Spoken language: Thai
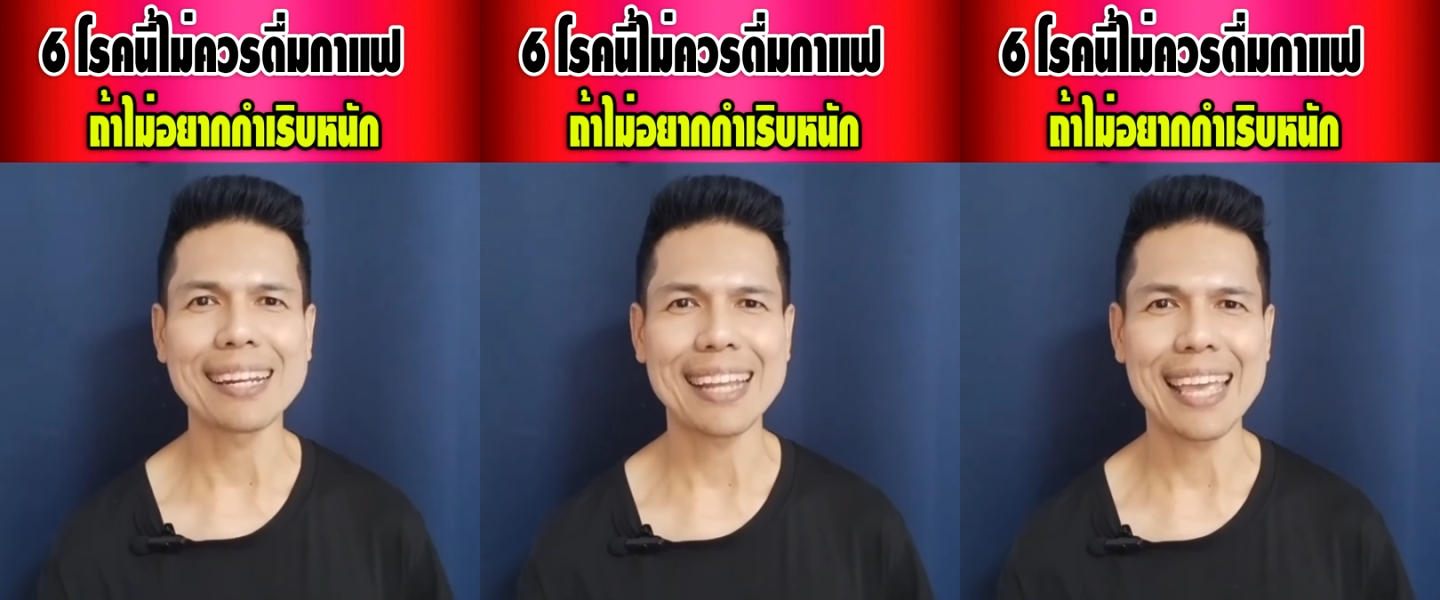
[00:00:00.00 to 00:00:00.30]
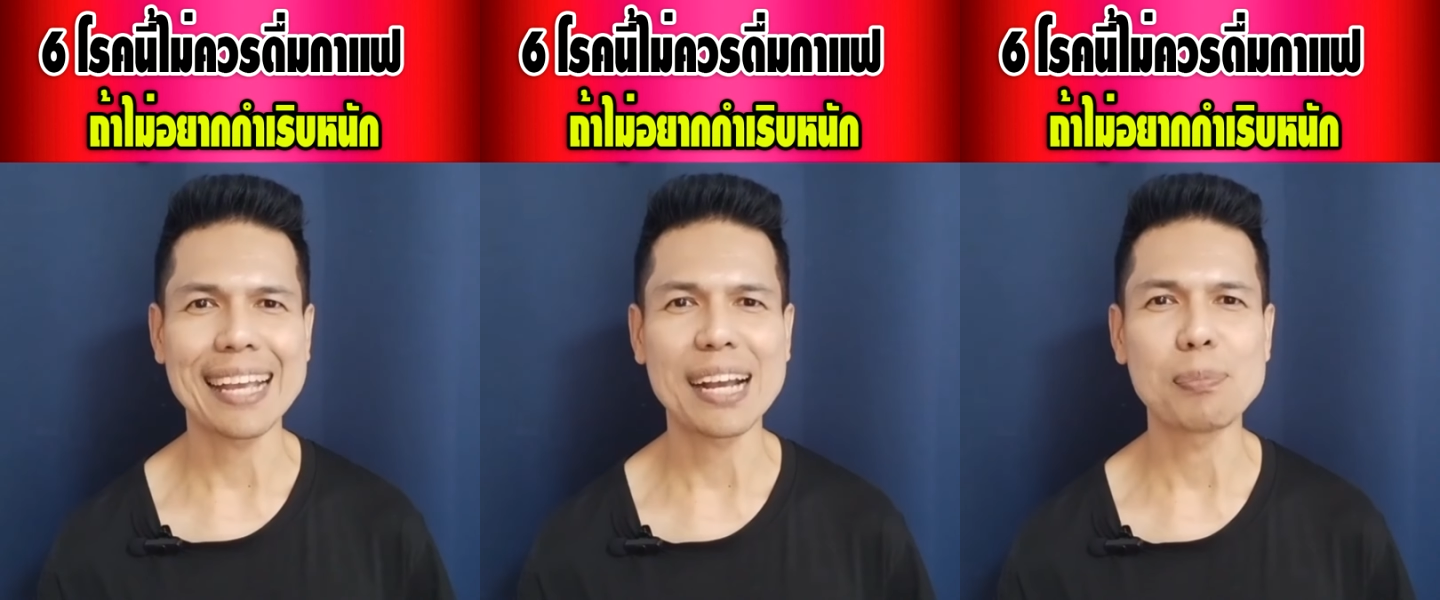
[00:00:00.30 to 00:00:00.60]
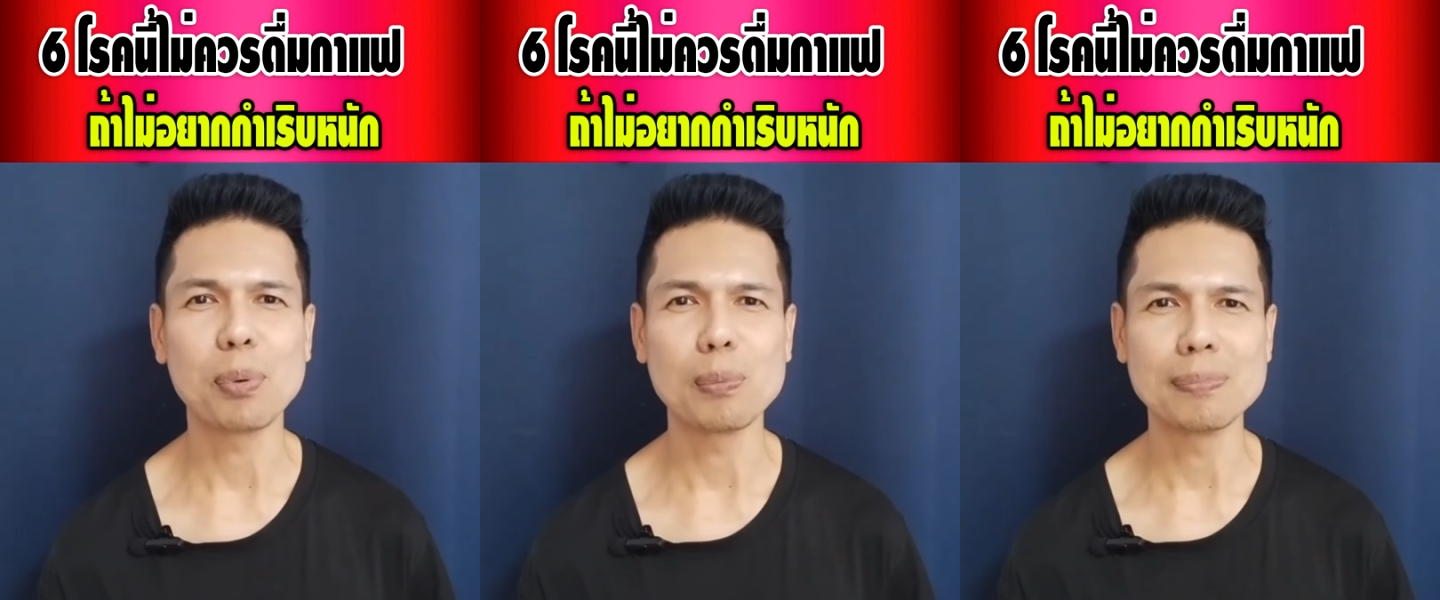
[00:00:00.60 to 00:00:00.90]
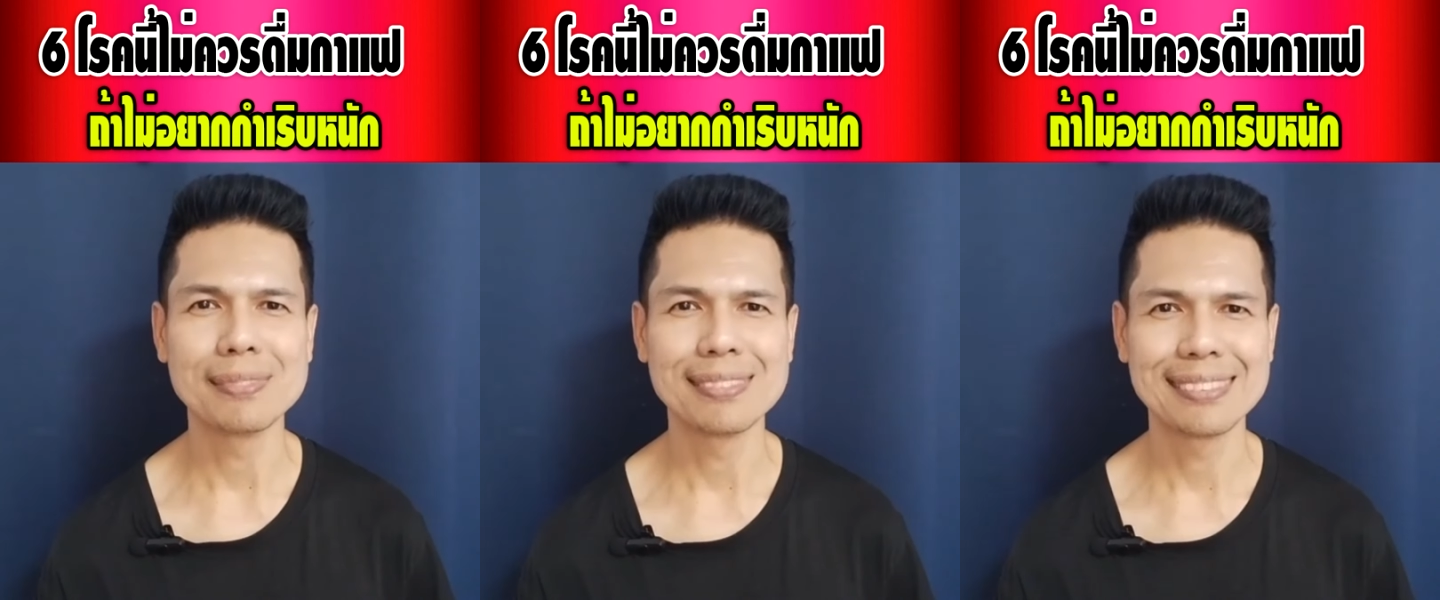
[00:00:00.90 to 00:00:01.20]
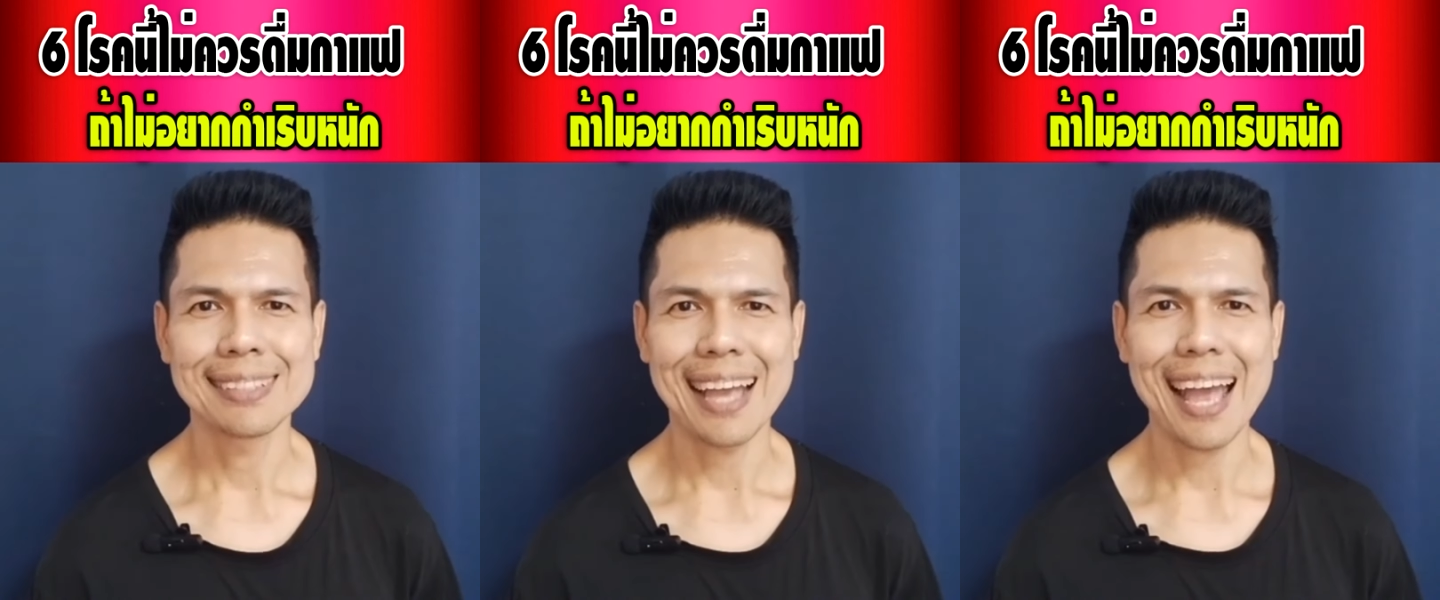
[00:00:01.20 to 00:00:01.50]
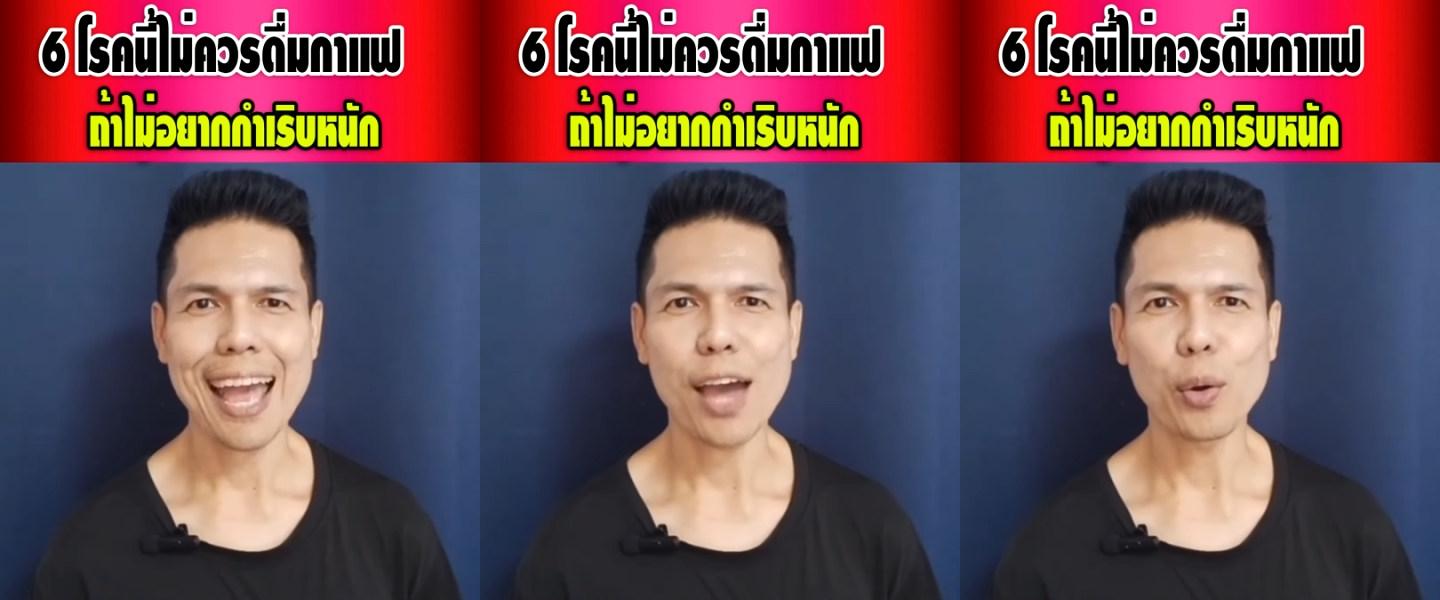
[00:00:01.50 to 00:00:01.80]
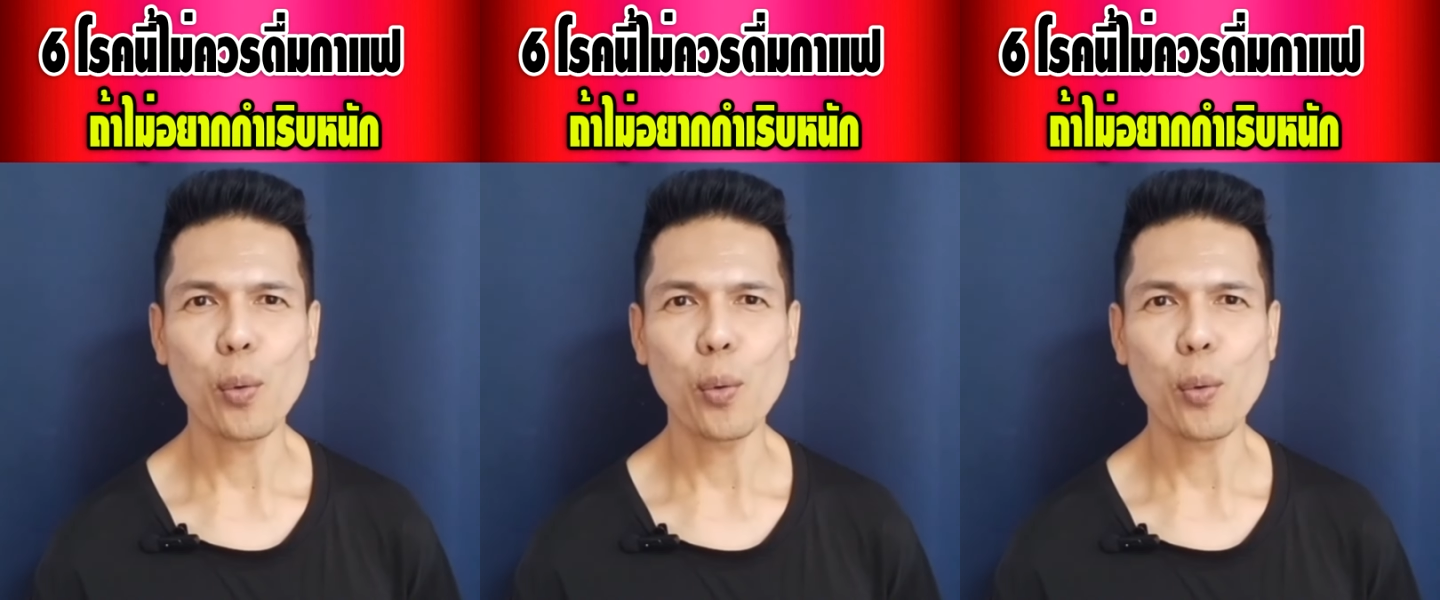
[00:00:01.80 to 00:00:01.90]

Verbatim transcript: นั่นเองครับผม 5.